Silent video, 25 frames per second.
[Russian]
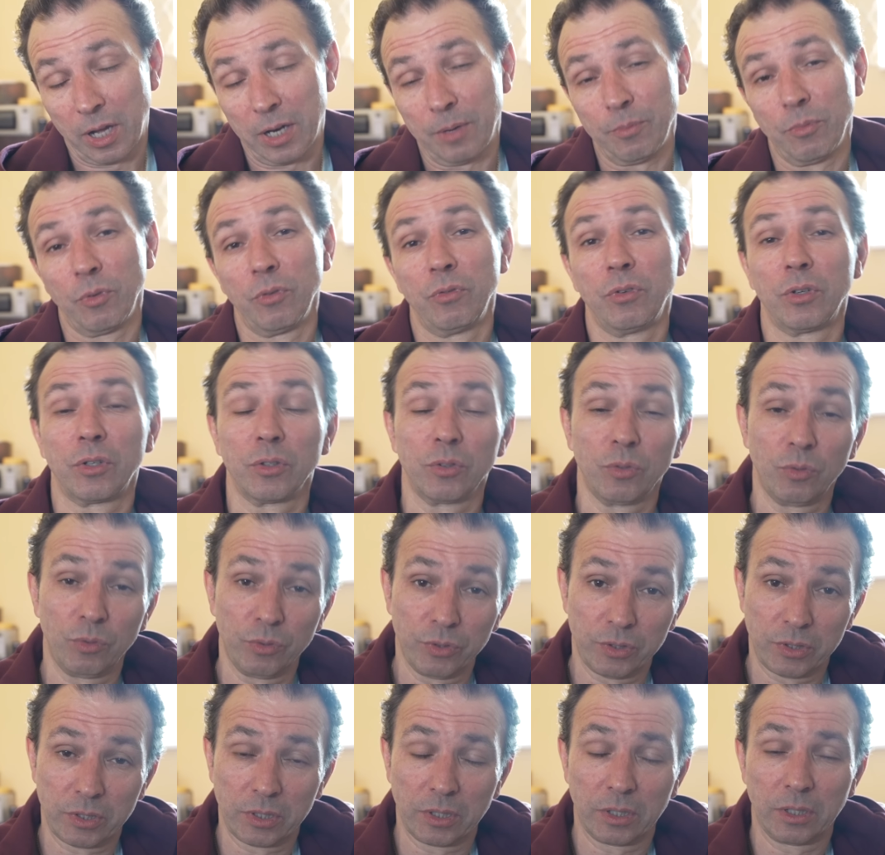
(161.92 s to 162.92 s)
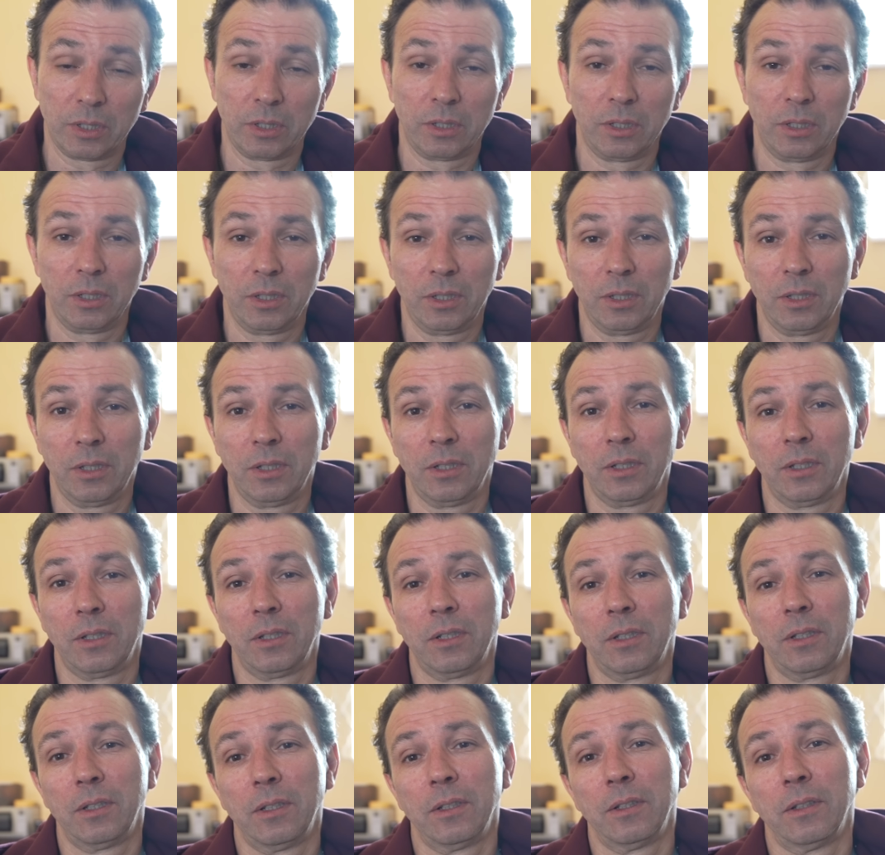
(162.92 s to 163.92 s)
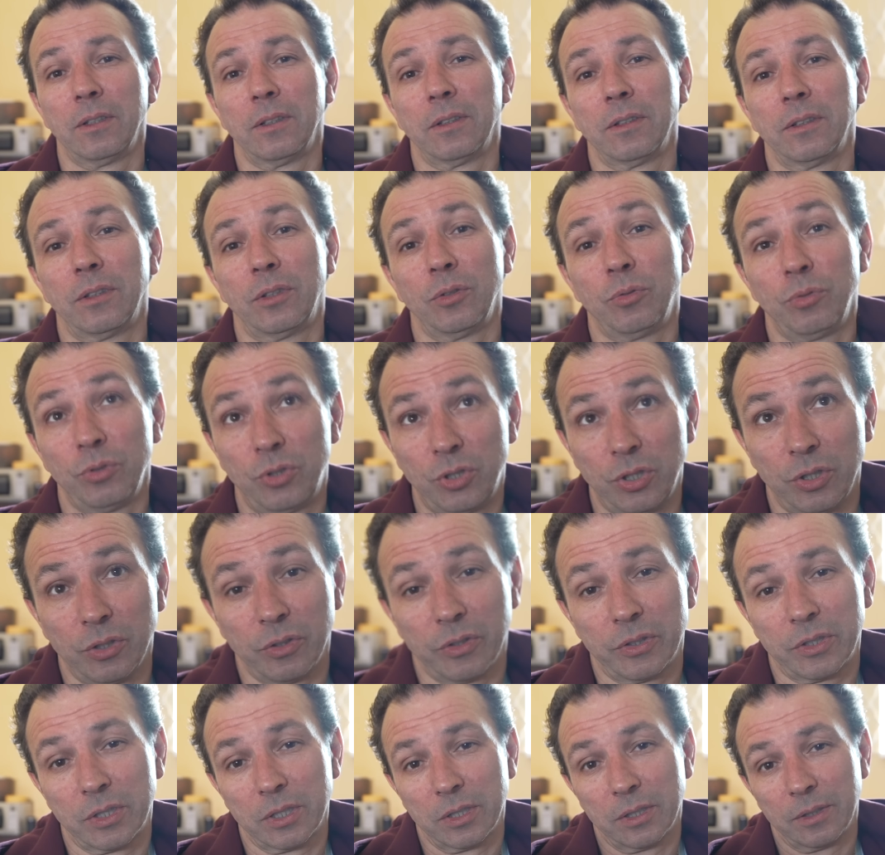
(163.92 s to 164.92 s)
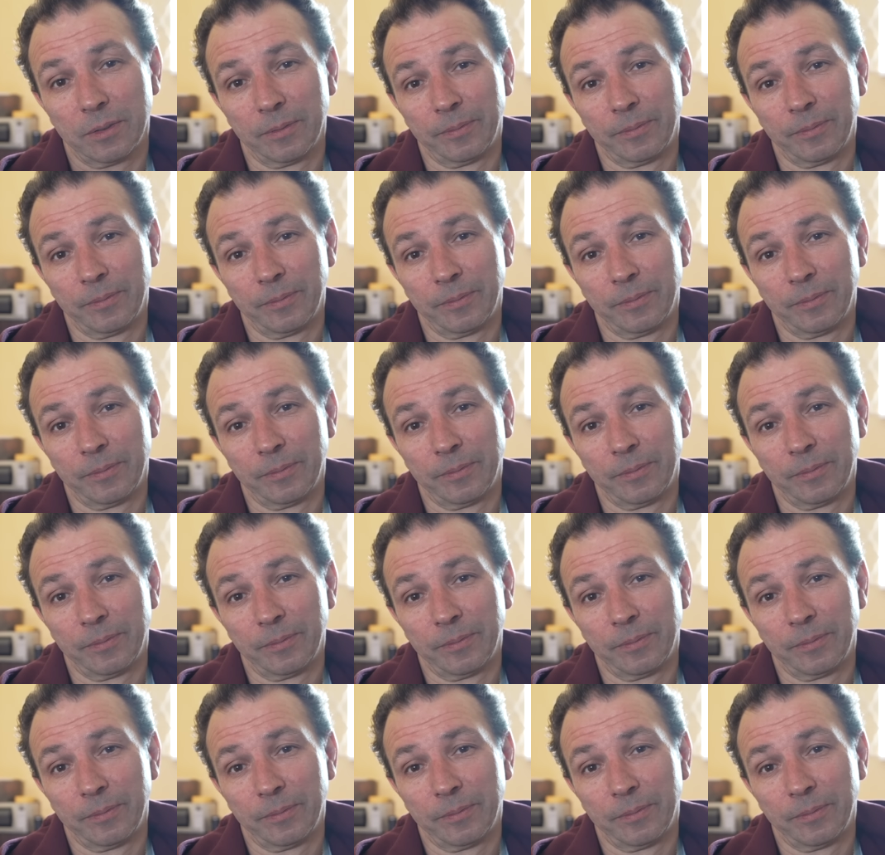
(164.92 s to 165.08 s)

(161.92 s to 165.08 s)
армию, вернулся и доучился.